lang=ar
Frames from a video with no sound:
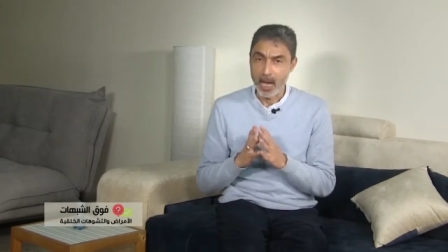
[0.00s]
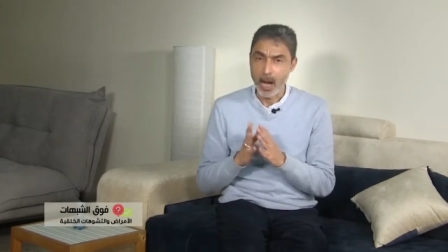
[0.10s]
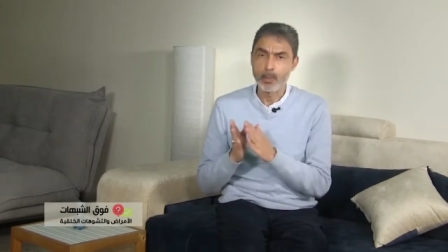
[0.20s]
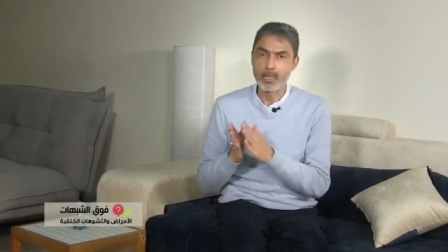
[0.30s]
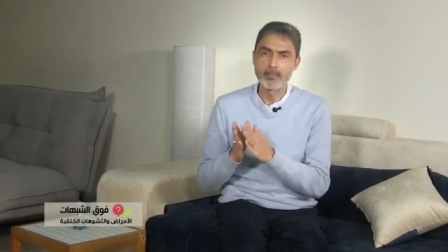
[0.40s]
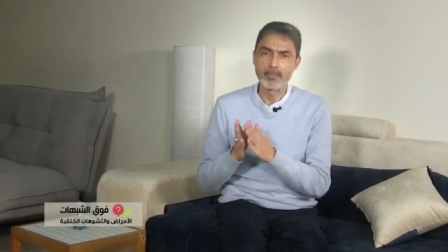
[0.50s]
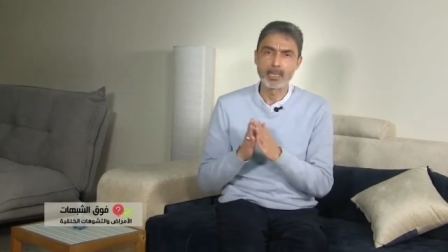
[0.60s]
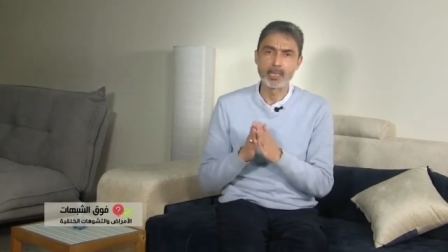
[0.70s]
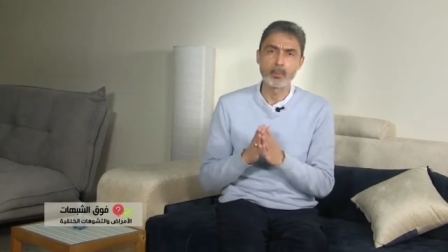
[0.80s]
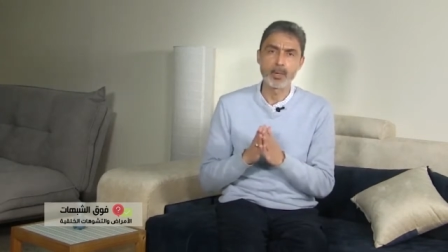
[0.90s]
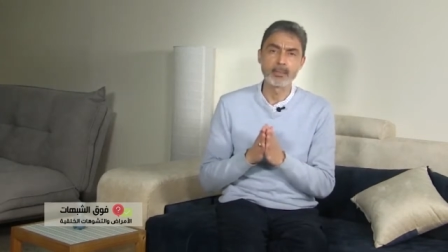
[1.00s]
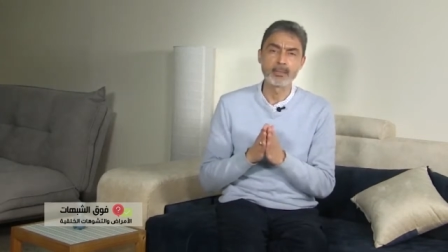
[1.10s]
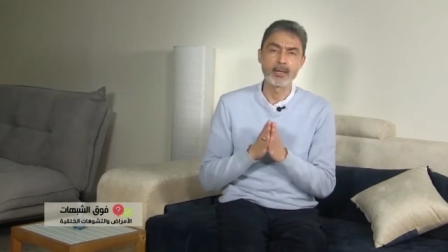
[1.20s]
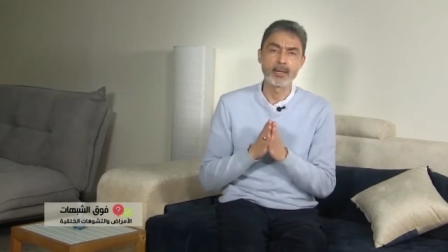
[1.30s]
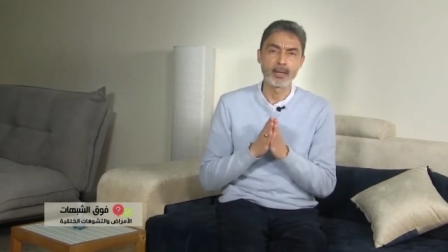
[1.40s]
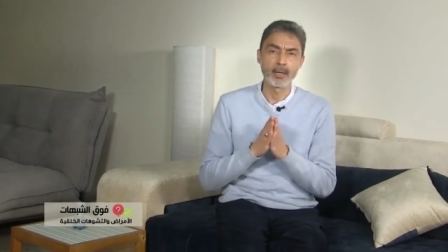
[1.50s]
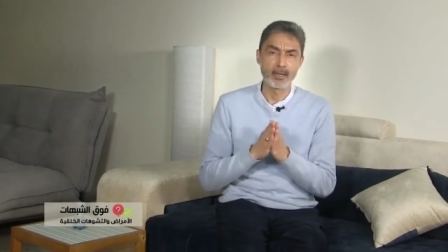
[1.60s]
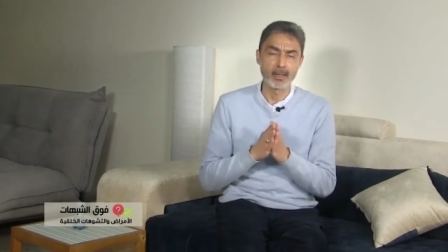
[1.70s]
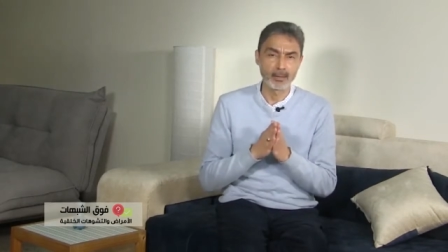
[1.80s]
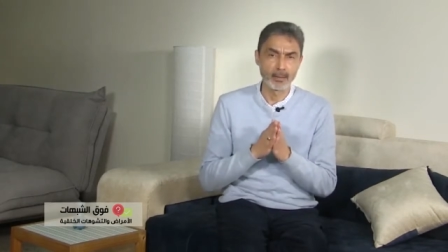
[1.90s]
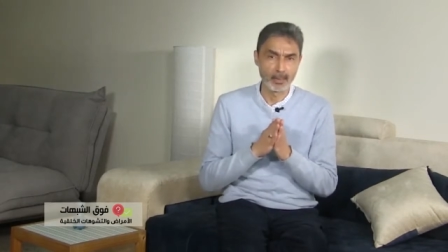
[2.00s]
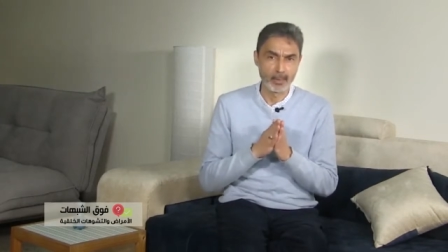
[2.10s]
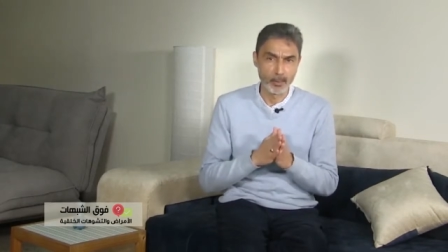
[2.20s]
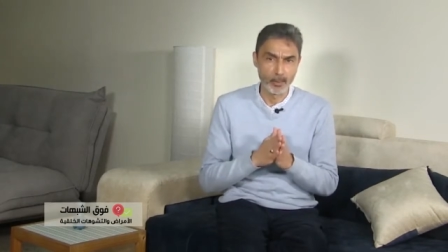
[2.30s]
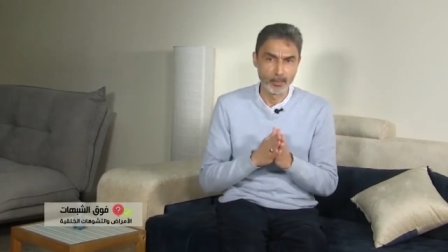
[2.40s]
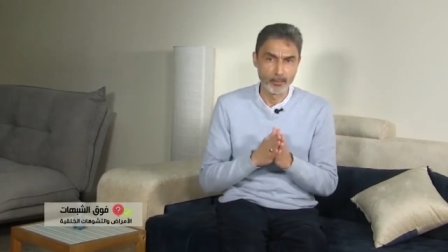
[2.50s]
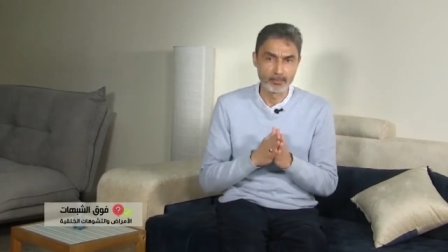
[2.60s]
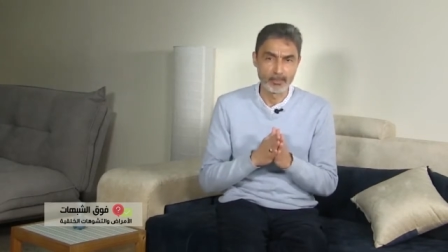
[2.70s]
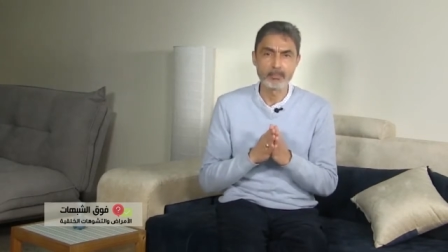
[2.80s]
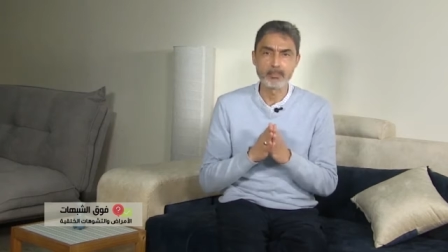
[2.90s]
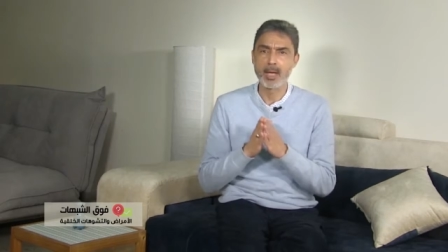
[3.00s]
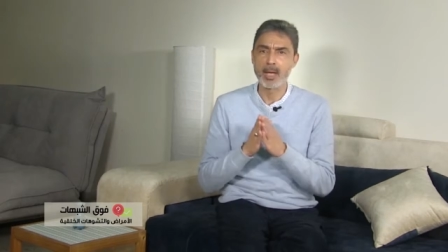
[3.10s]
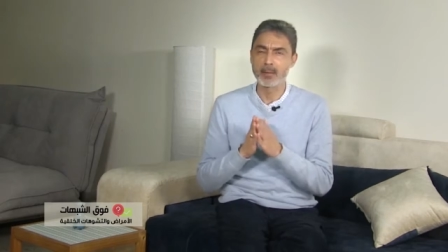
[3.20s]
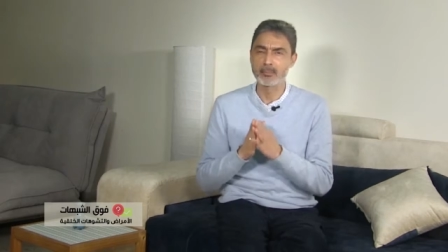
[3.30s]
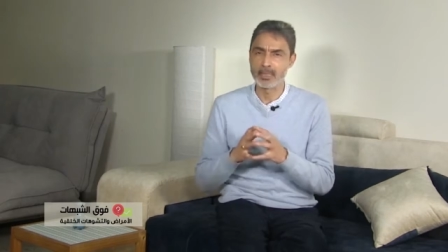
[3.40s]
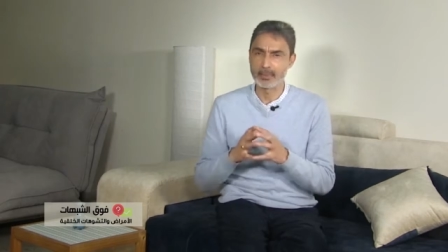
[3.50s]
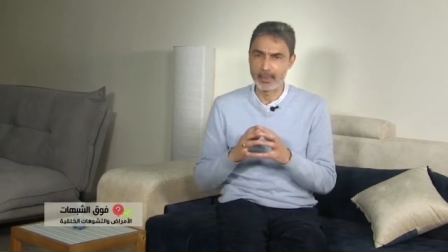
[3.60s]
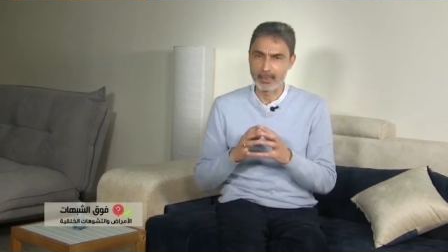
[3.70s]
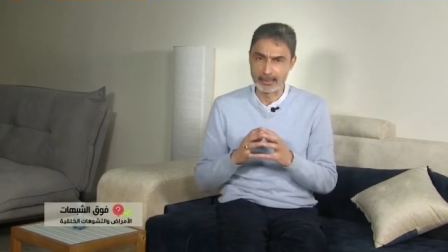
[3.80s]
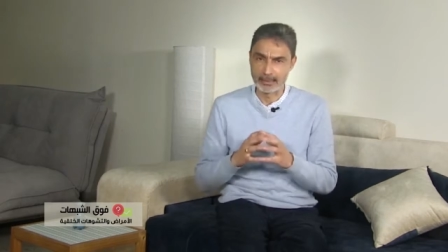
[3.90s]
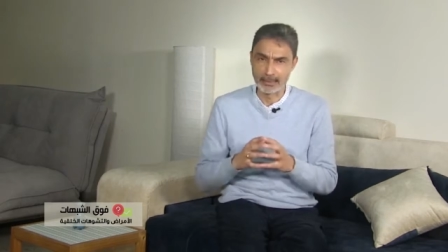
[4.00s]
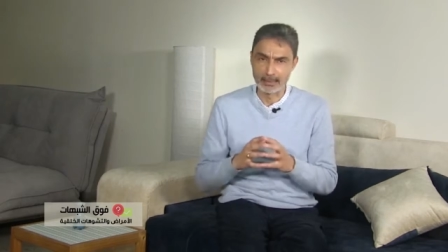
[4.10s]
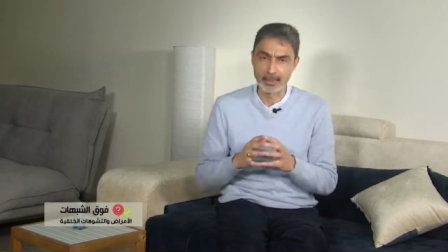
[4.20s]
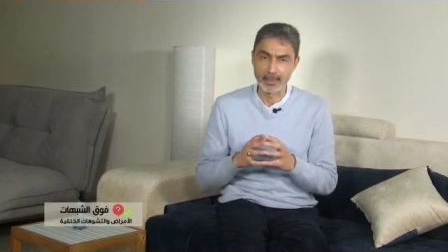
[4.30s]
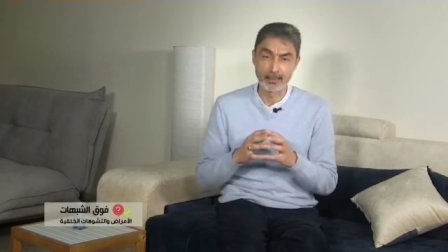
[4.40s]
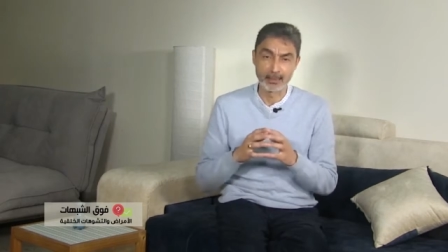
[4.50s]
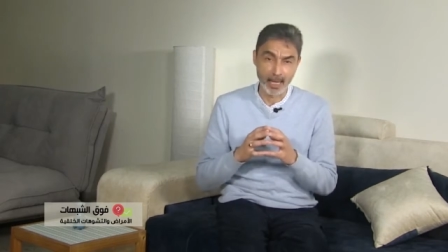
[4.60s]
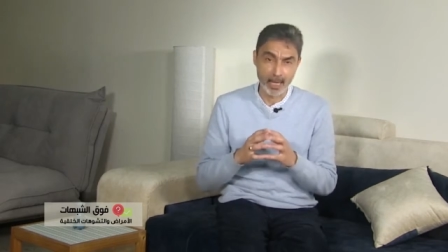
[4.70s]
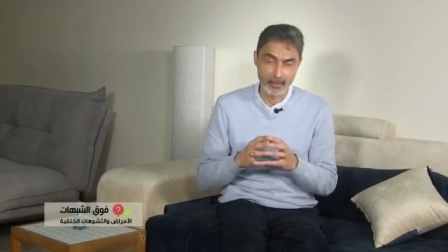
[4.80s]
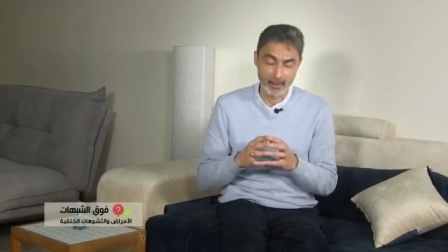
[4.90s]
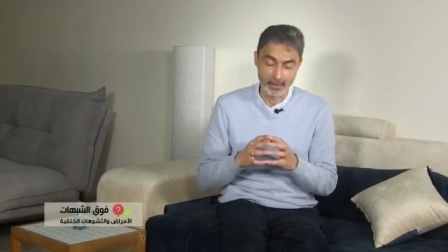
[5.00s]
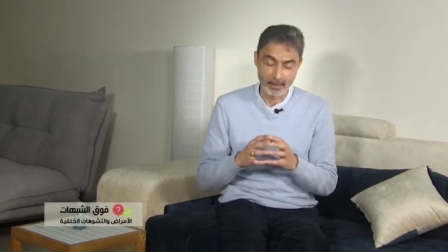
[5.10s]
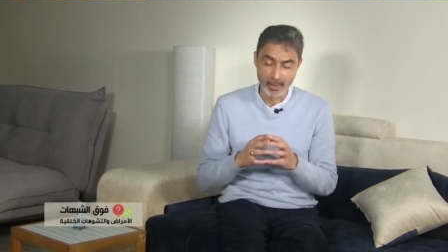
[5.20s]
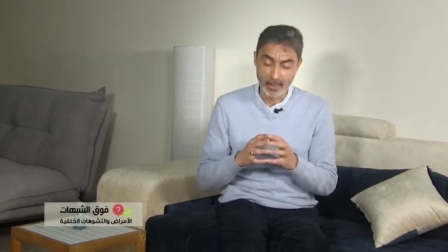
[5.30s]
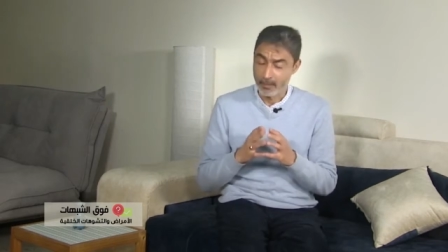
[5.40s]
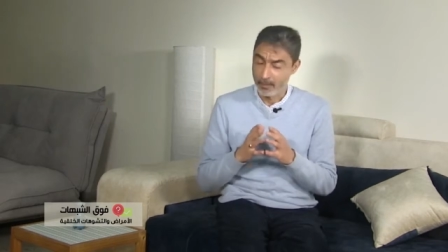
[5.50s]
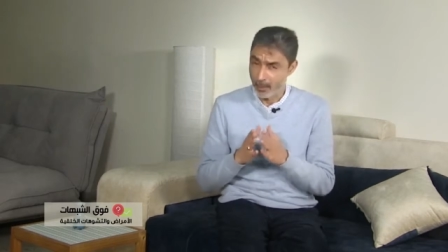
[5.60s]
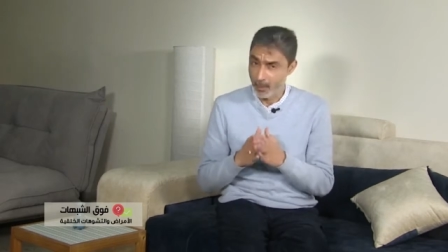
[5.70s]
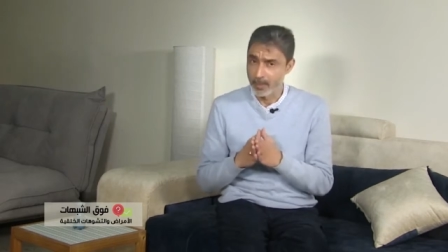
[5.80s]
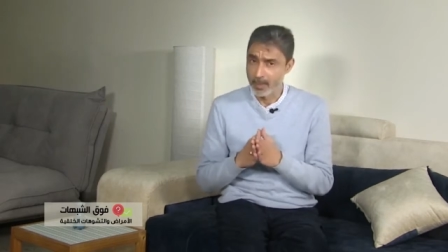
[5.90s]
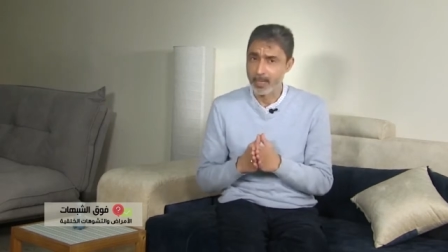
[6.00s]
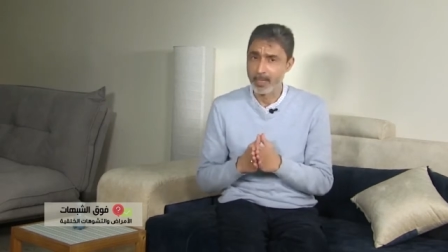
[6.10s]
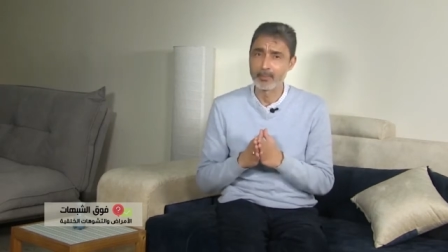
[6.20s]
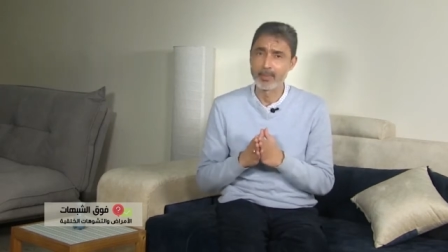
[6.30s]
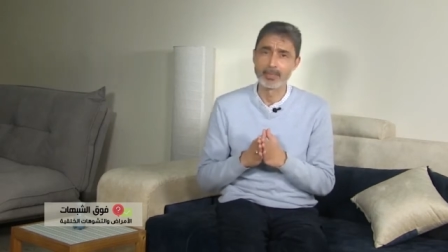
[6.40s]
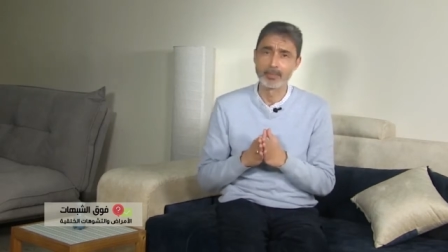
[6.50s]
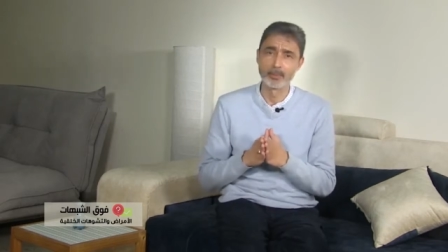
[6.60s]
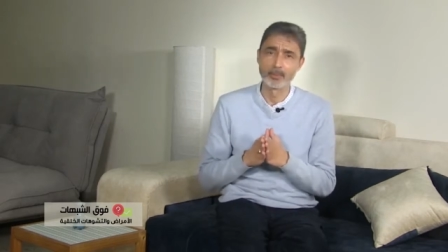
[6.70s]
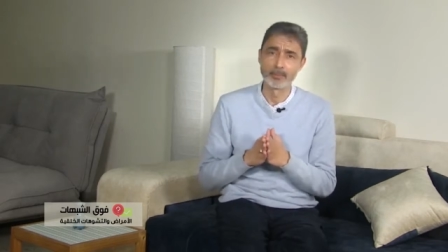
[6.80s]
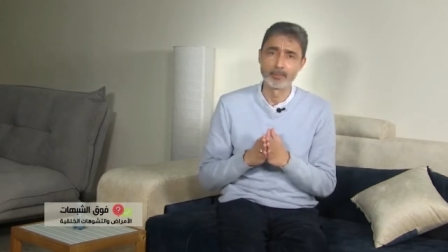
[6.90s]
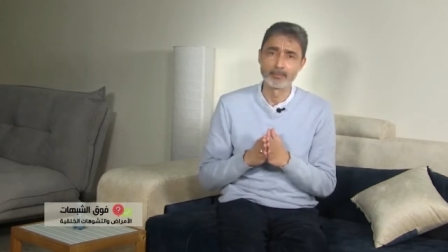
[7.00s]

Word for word: أولم يروا أنا خلقنا لهم مما عملت أيدينا أنعاما فهم لها مالكون